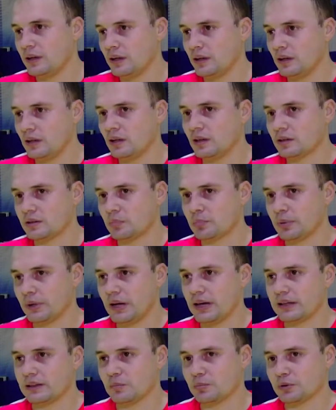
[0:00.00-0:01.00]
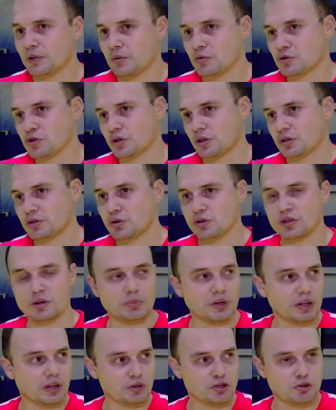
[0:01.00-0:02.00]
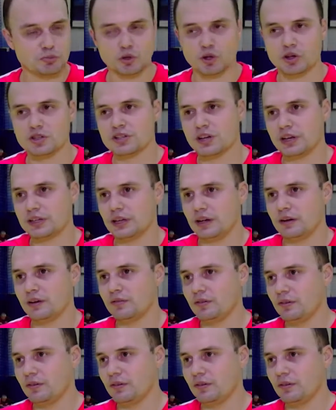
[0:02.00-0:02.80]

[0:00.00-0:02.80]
и это приятно, потому что сегодня было очень много зрителей.